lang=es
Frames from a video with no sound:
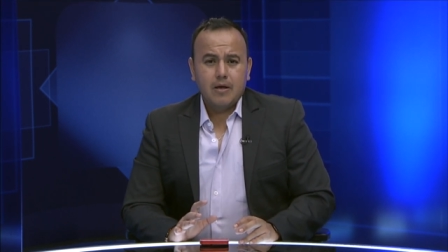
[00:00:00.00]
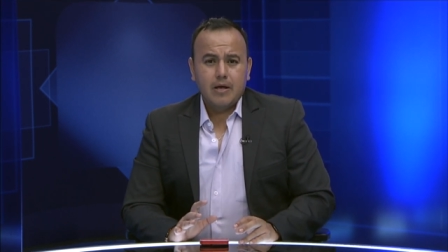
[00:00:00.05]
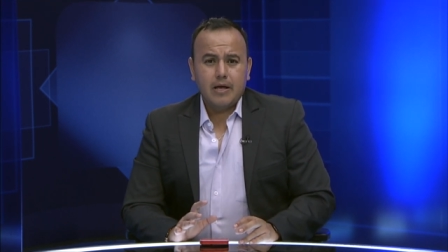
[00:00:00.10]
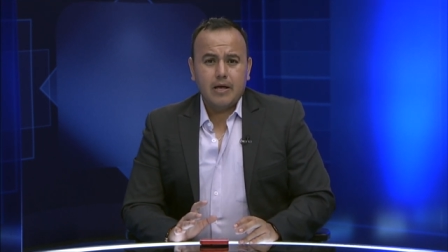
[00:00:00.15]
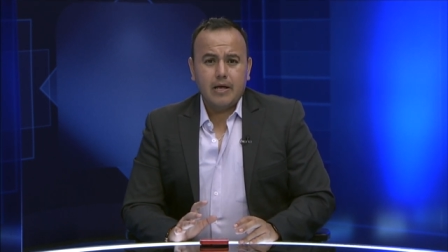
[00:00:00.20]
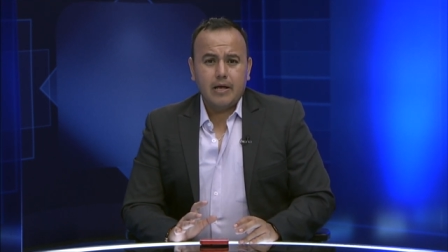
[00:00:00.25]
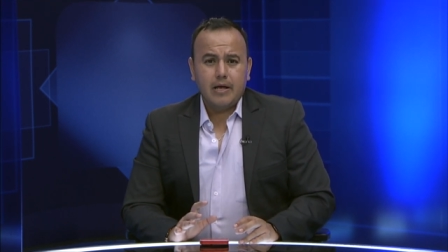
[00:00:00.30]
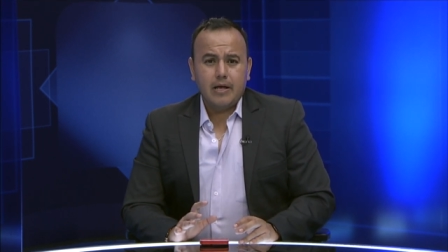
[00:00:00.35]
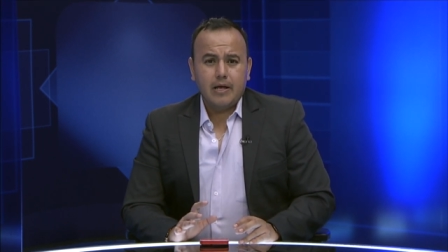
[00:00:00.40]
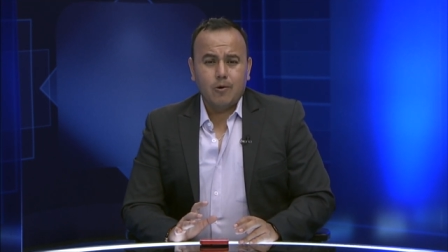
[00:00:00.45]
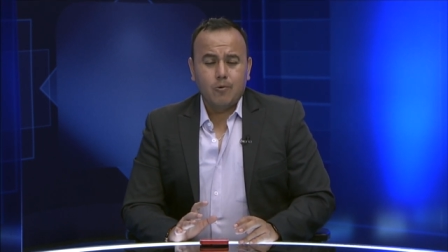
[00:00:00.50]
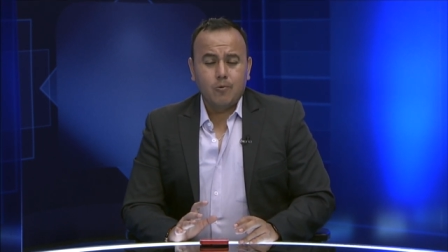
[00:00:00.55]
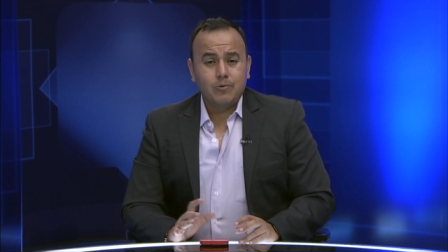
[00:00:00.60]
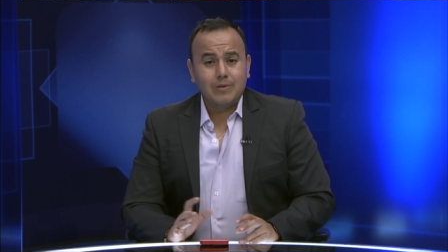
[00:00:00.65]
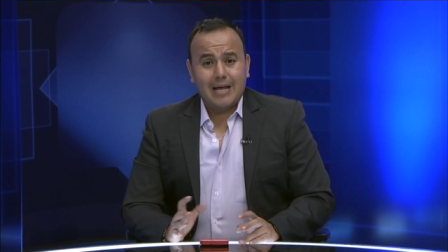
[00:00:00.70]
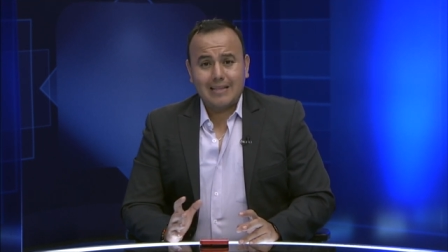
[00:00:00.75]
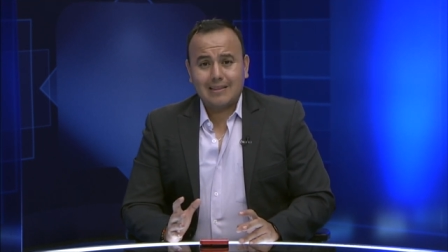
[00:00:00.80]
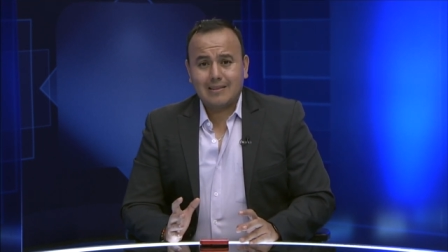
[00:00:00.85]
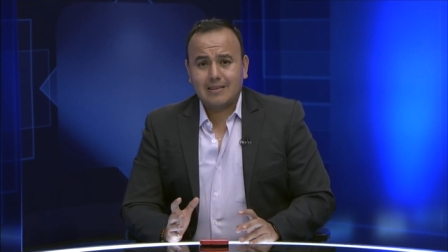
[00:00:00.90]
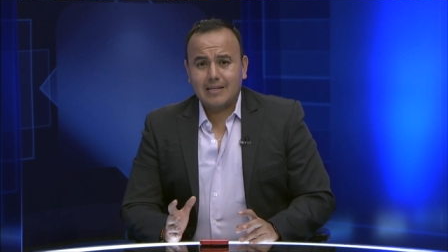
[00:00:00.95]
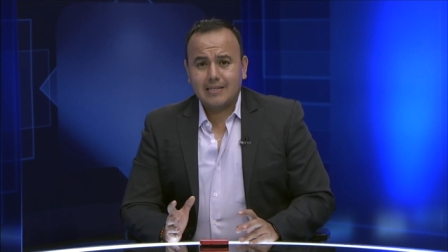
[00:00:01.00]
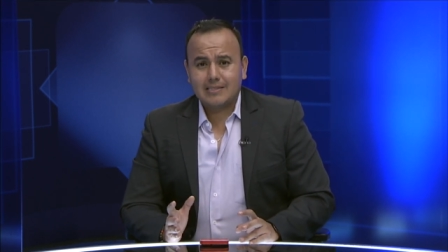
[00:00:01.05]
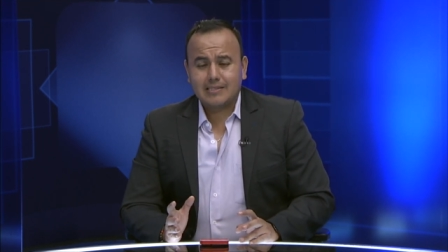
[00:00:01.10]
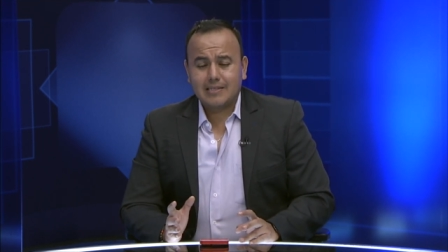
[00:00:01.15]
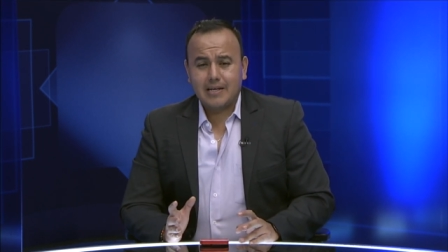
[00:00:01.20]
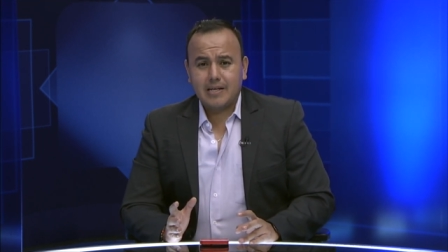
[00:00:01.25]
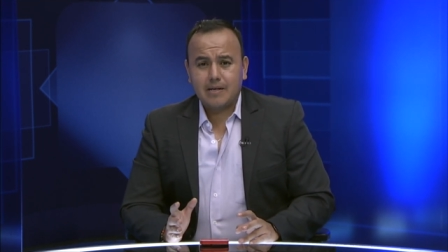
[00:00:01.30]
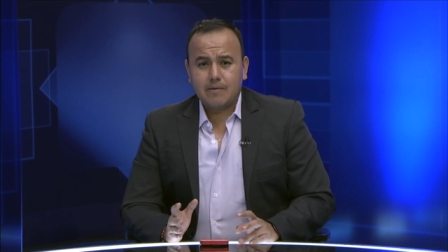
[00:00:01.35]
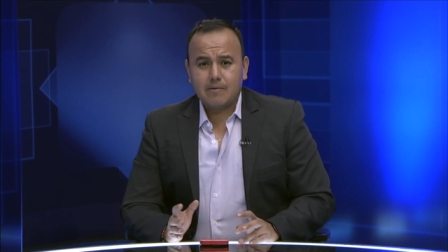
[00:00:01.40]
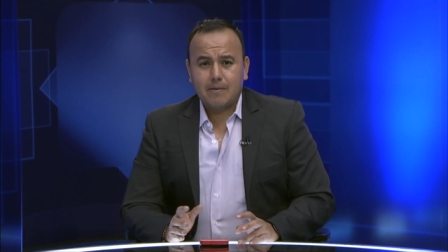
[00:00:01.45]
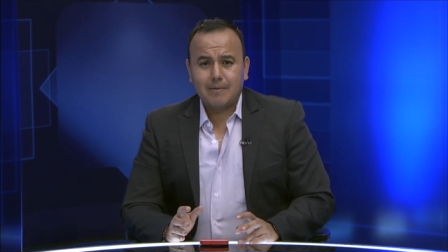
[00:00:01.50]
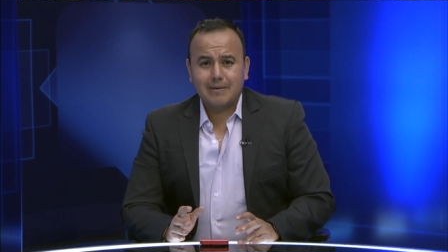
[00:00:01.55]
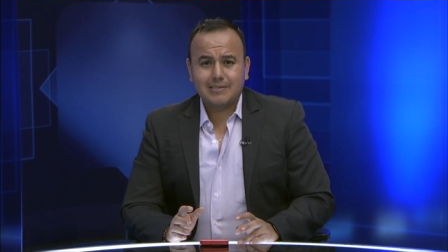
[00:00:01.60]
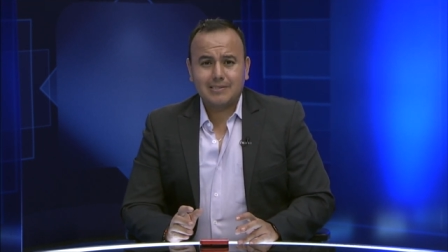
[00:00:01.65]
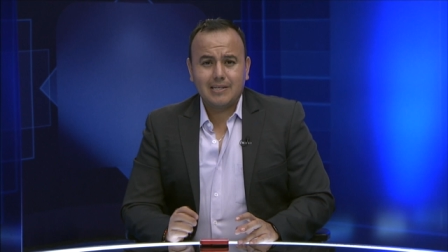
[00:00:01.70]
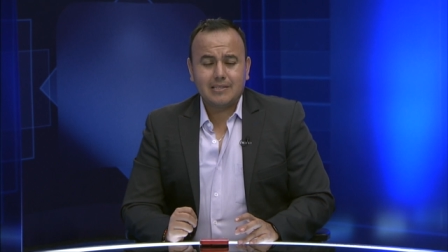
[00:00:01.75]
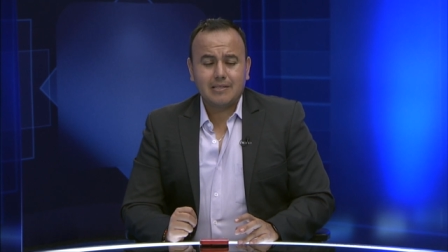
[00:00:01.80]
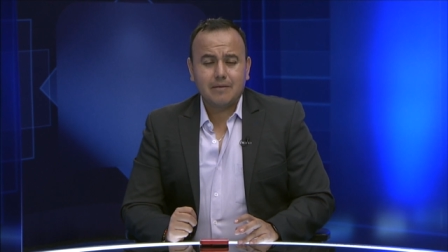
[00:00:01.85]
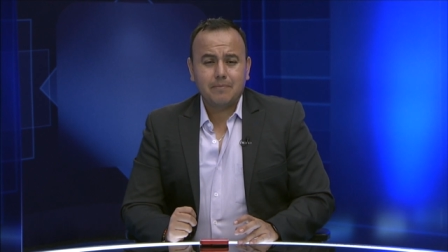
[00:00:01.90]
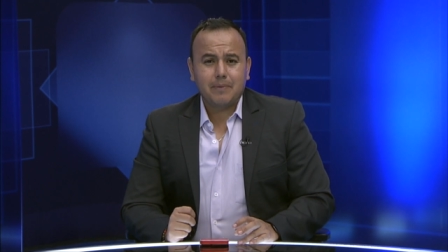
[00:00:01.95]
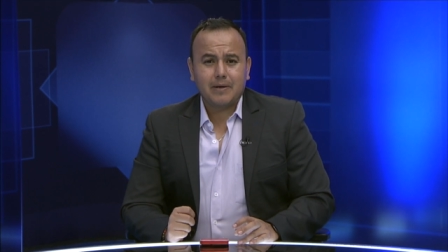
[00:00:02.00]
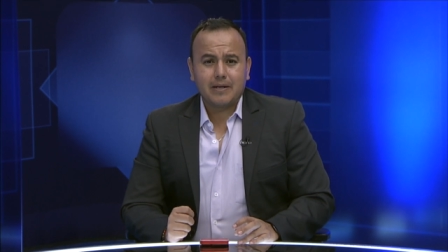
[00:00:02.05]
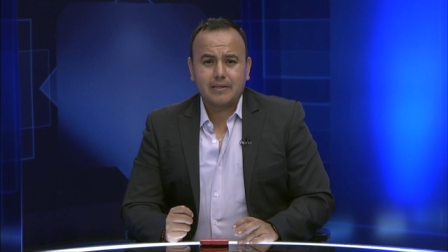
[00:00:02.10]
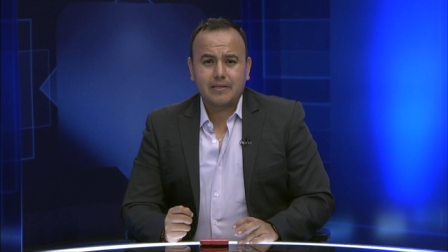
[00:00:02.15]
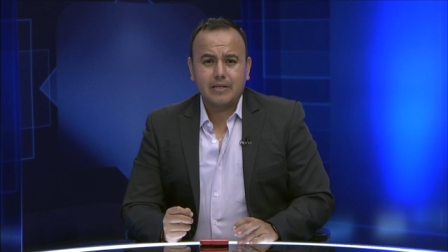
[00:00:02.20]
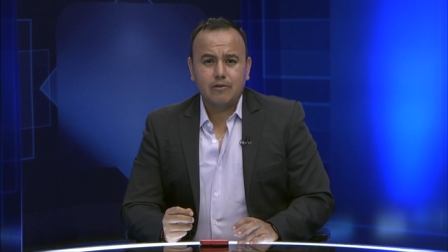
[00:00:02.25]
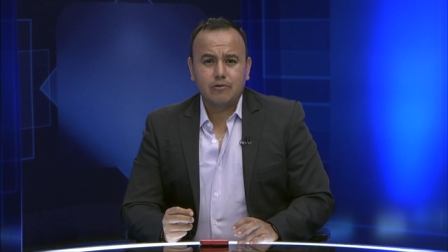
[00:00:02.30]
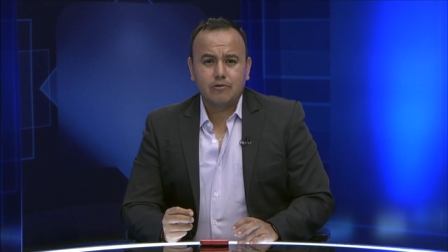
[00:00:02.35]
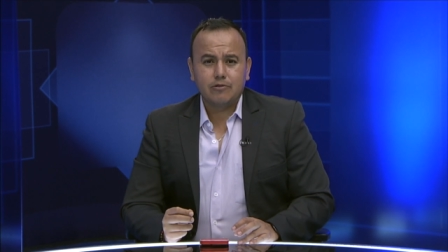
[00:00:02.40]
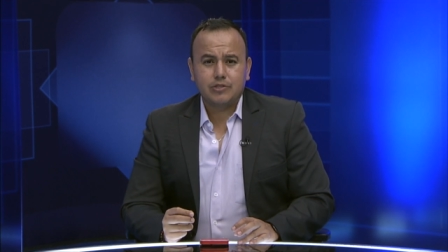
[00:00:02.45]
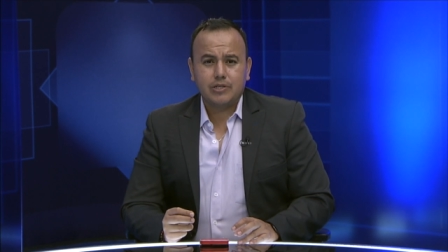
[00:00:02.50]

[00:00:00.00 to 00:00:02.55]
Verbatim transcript: Eh, un Atlas que llevaba siete partidos